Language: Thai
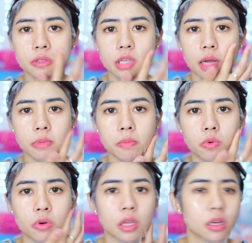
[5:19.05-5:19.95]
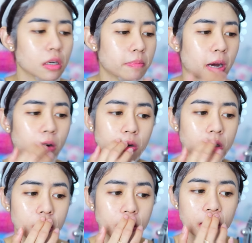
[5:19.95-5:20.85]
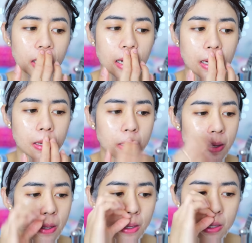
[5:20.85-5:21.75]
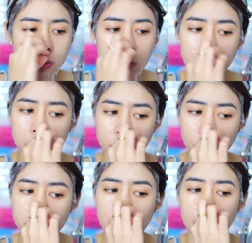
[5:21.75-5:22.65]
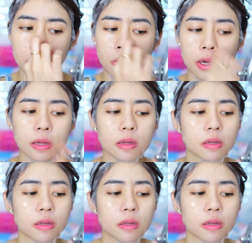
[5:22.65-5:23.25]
สารบำรุงได้เยอะหรือเปล่า คือเยอะนะคะชุ่มชุ่มนานด้วย